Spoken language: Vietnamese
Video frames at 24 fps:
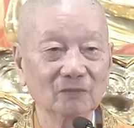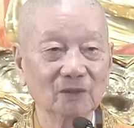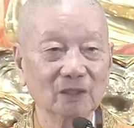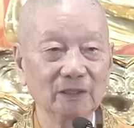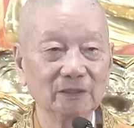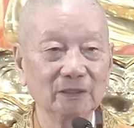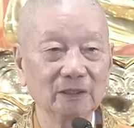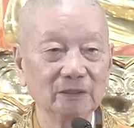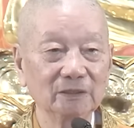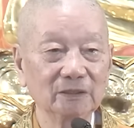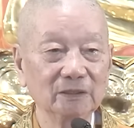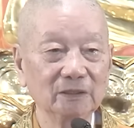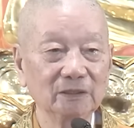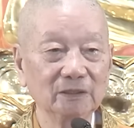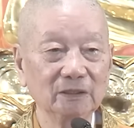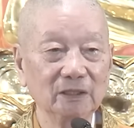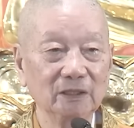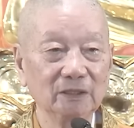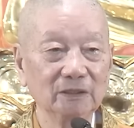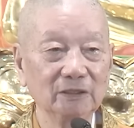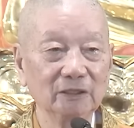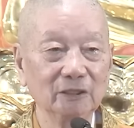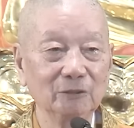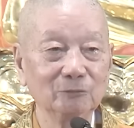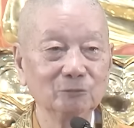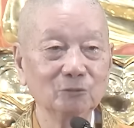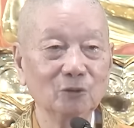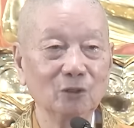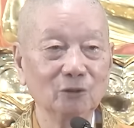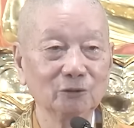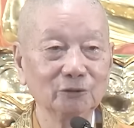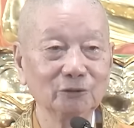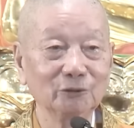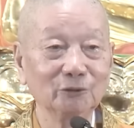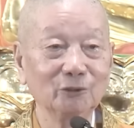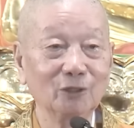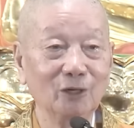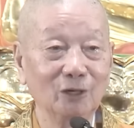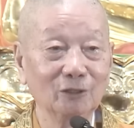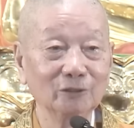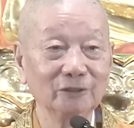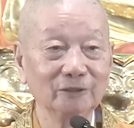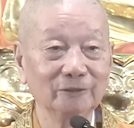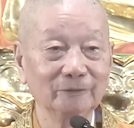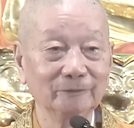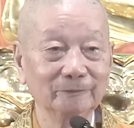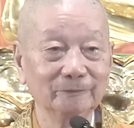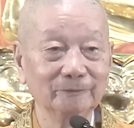Thành ra trên đời này không còn chuyện khó
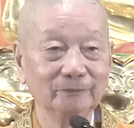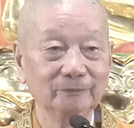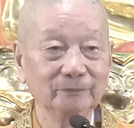nữa đâu.